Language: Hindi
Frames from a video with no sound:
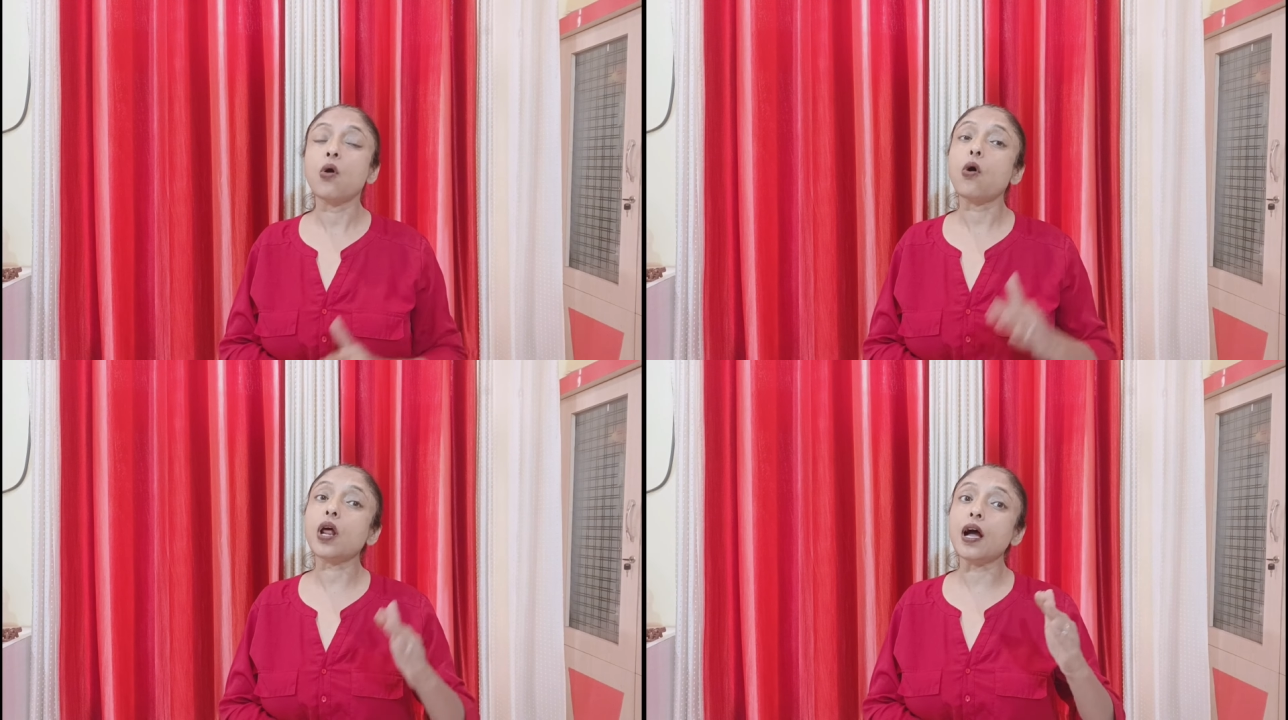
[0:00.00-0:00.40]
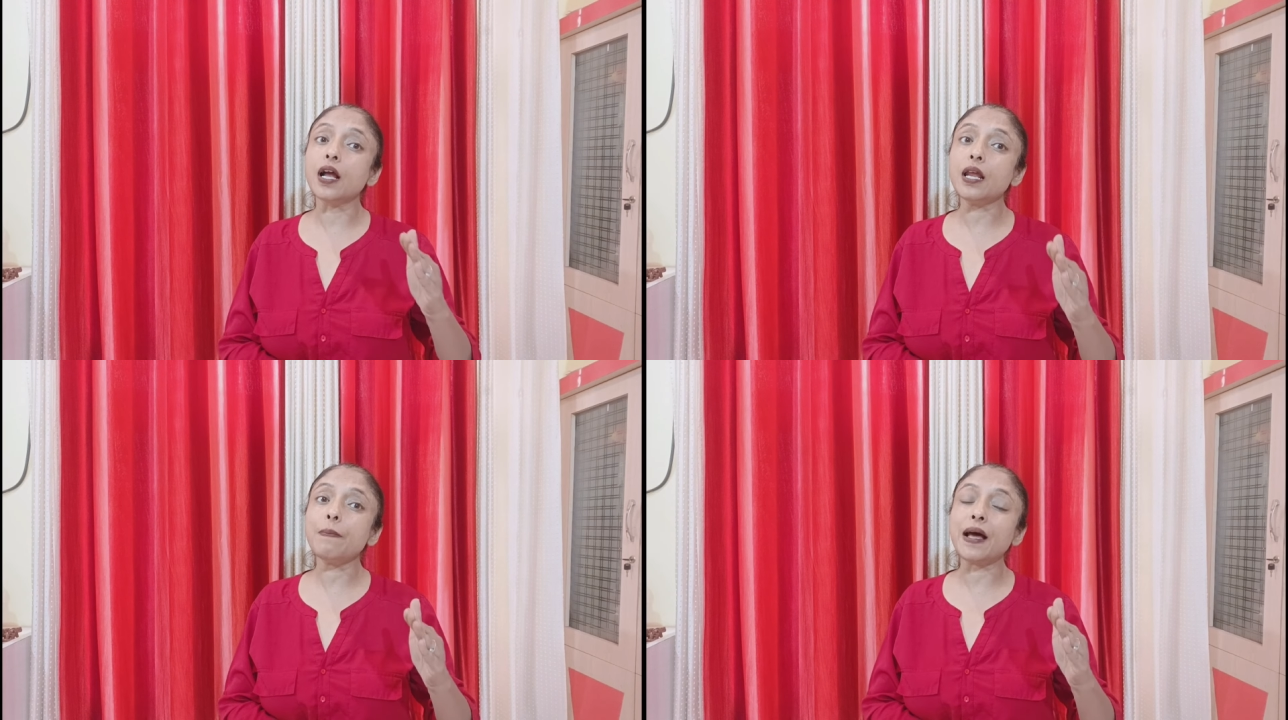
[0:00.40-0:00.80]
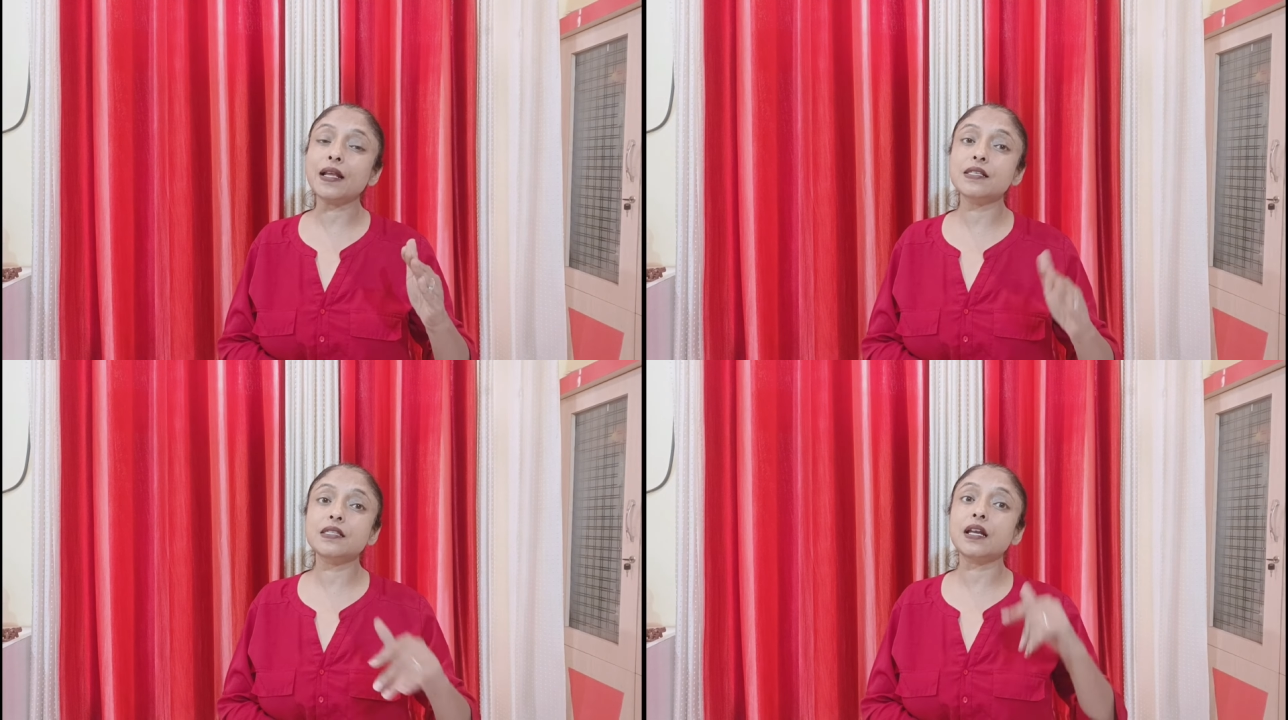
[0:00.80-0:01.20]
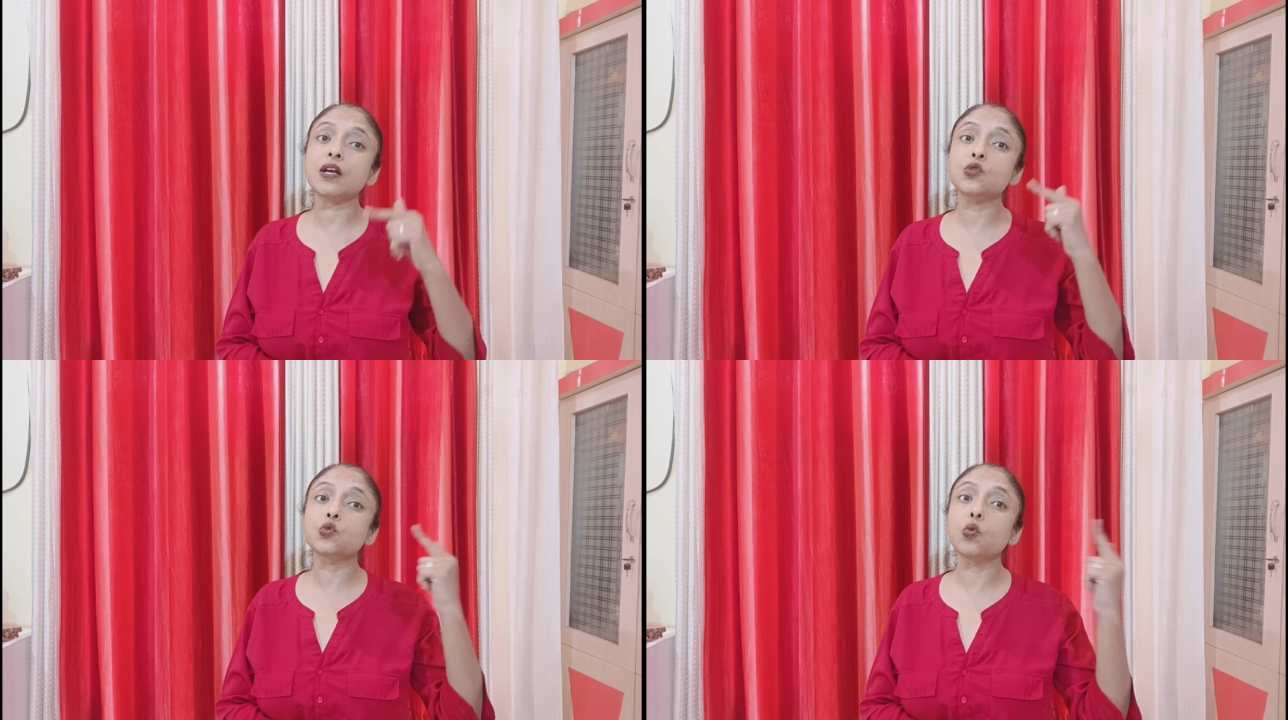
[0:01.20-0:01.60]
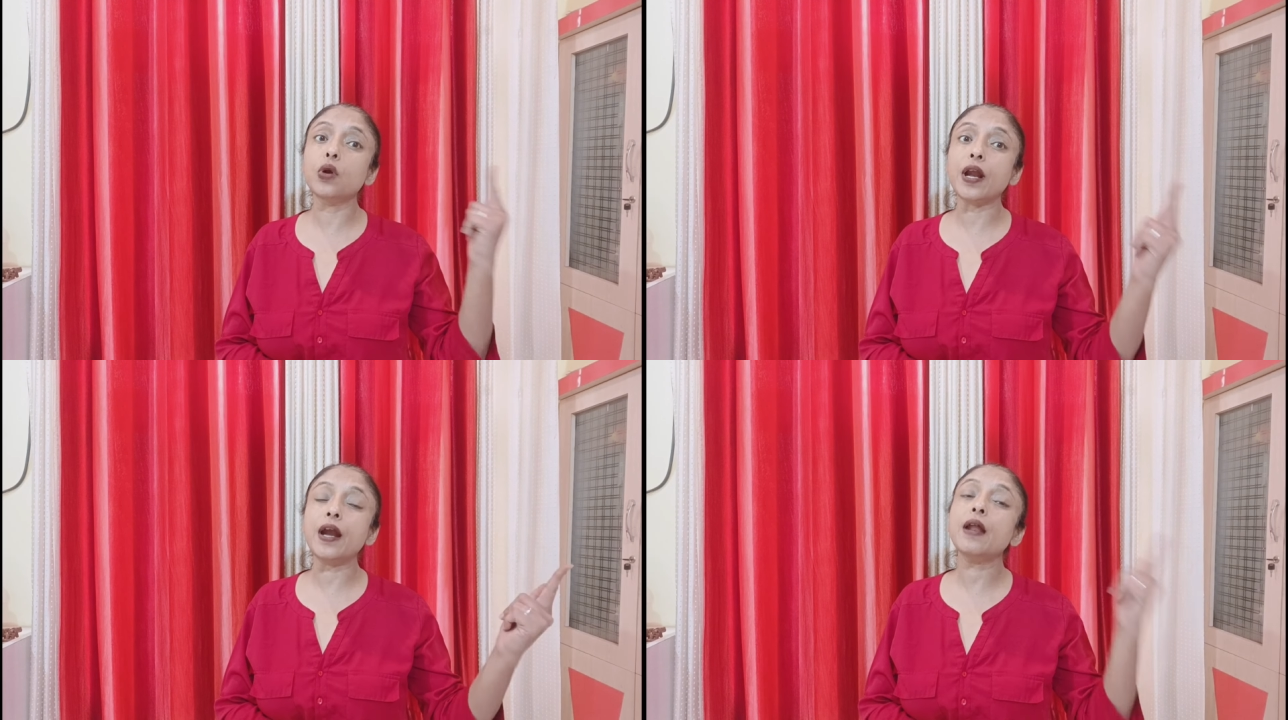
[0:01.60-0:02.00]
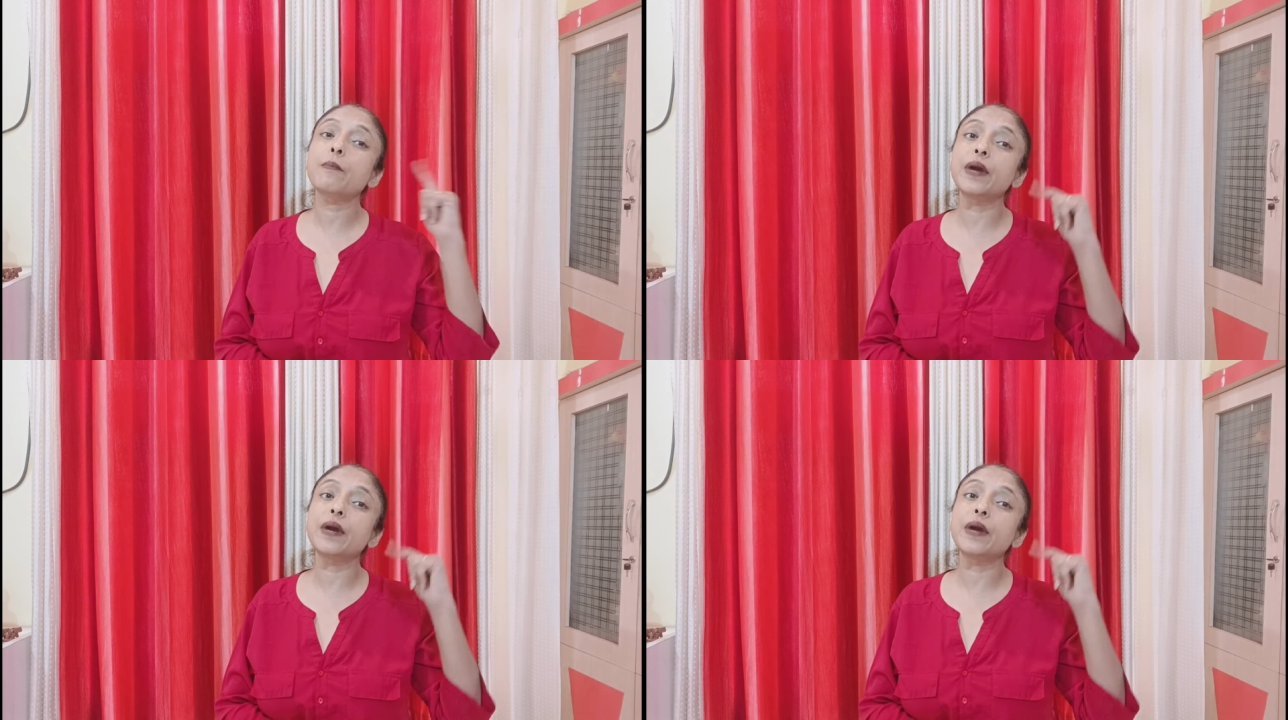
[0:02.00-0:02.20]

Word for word: और अगली बार इस तरह का ग्रहण